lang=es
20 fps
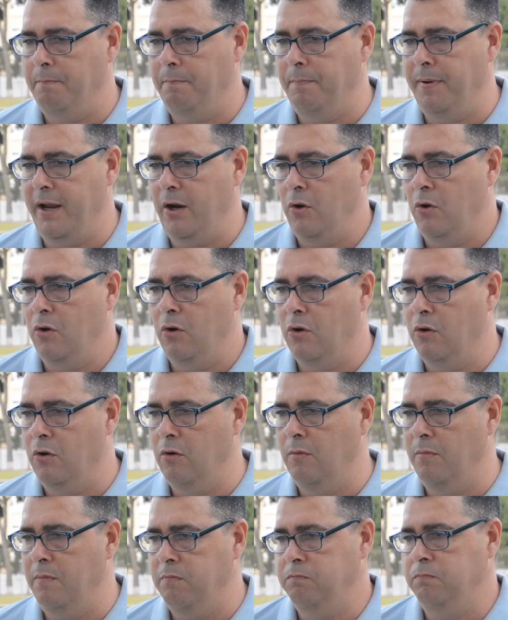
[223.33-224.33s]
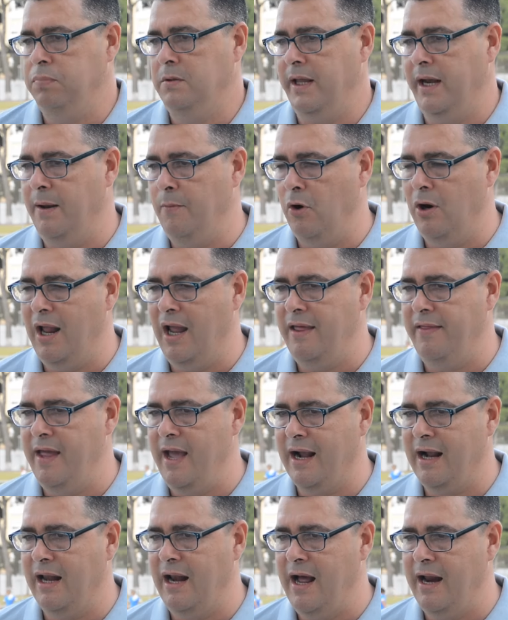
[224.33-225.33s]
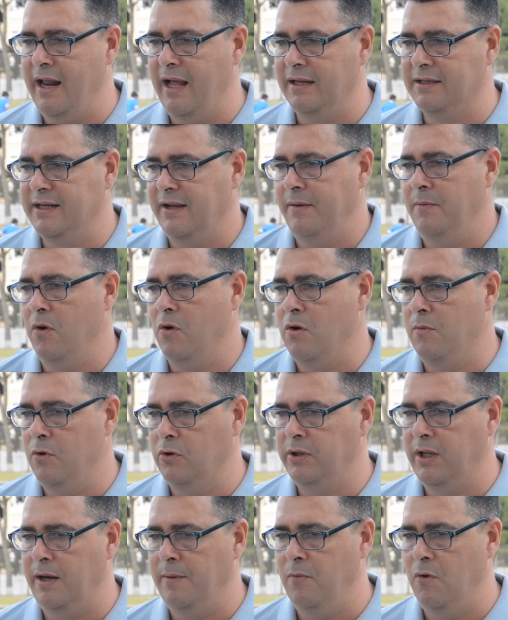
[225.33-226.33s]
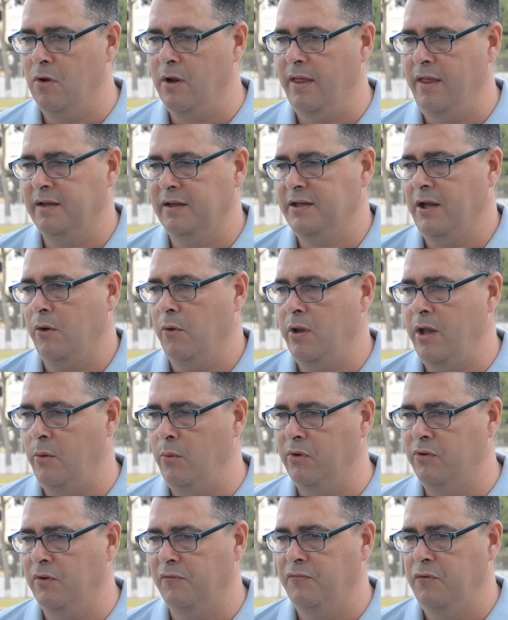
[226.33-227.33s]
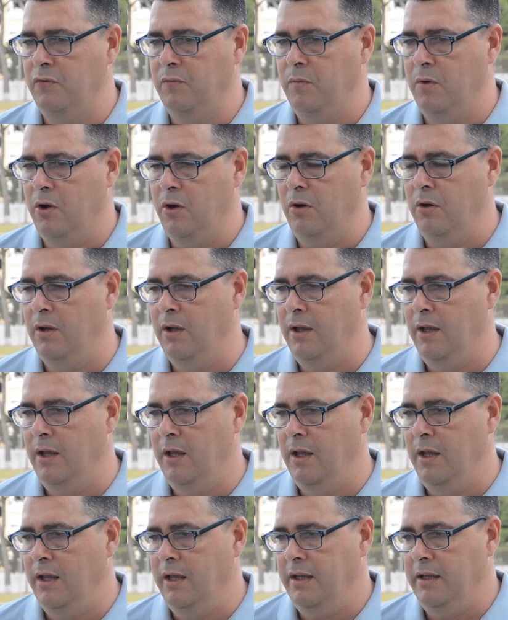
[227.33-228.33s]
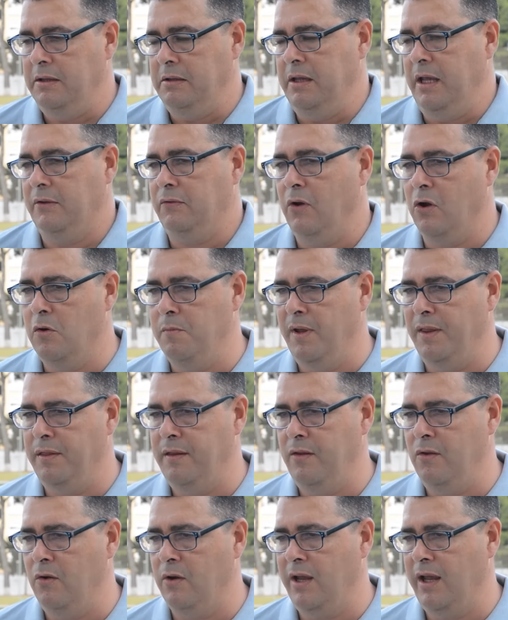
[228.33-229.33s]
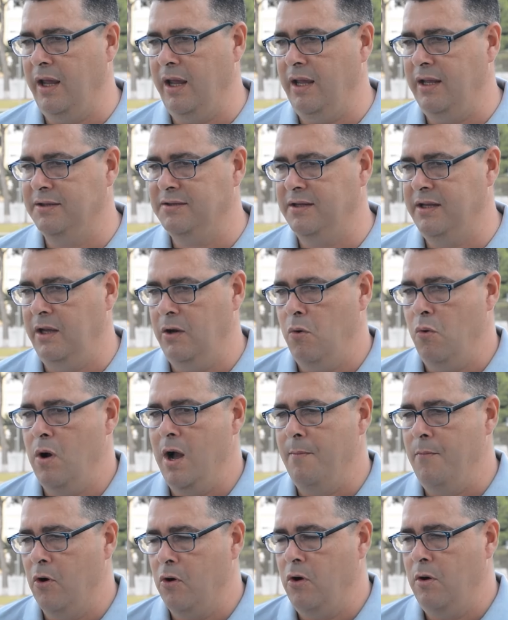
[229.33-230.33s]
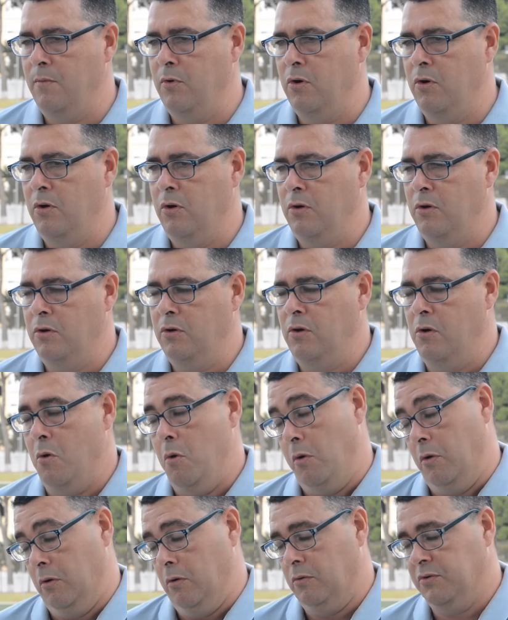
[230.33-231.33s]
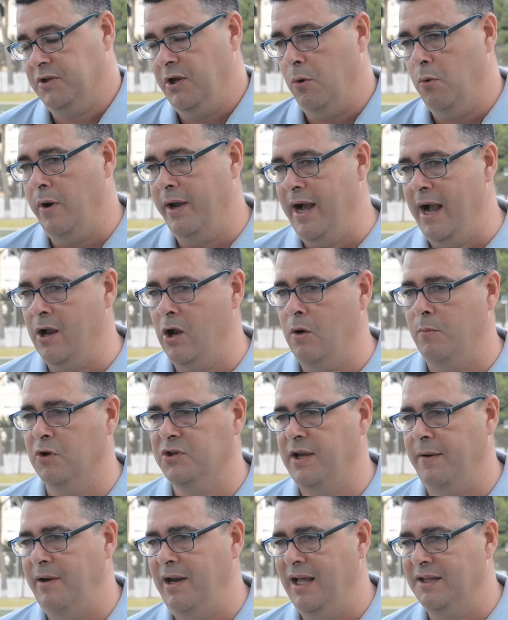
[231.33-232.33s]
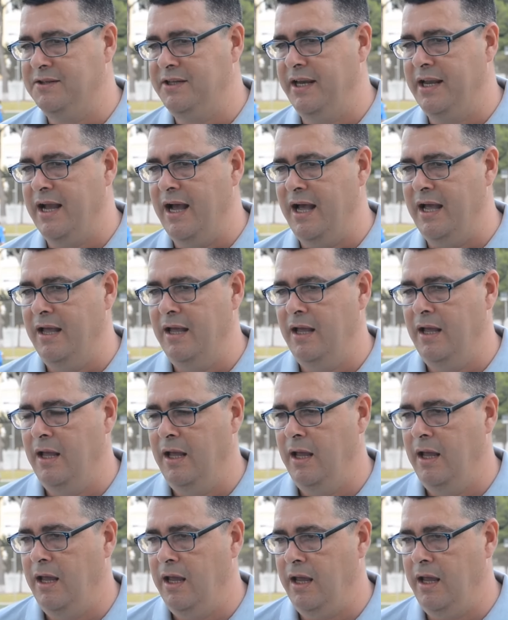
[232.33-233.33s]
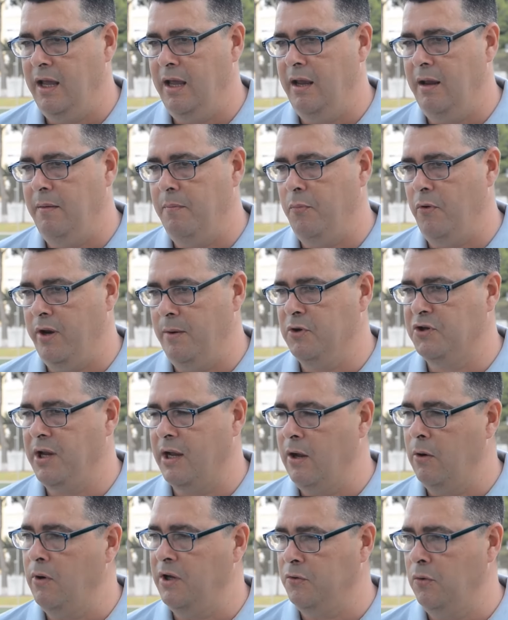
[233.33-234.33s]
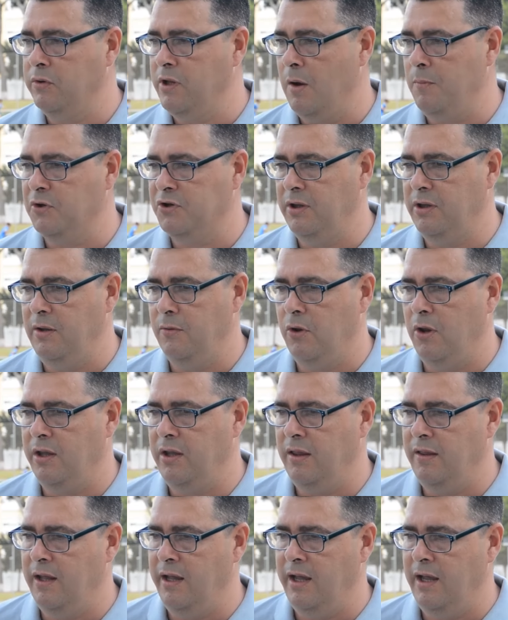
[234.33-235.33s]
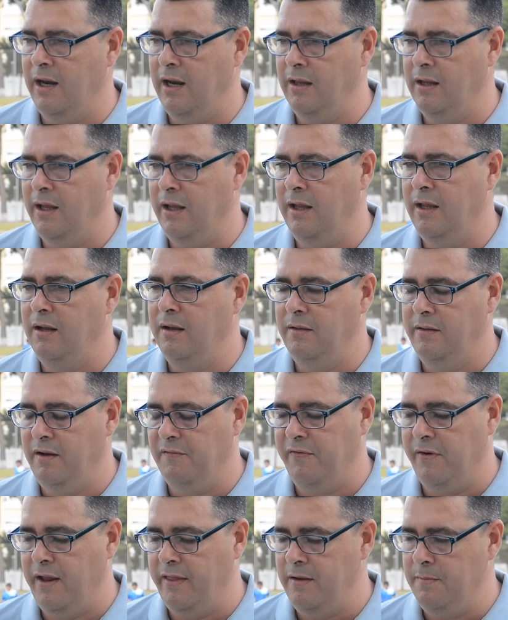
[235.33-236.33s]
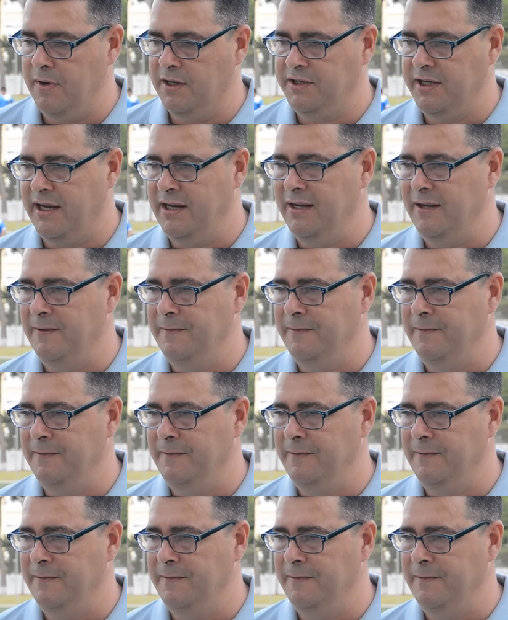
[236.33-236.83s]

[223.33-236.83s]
pero tenemos las ideas claras, sabemos cómo tenemos que desarrollar nuestro fútbol y estoy convencido que si jugamos como, si juegan como saben las chicas, eh, podremos sacar un resultado positivo de allí de, Fernández Marchán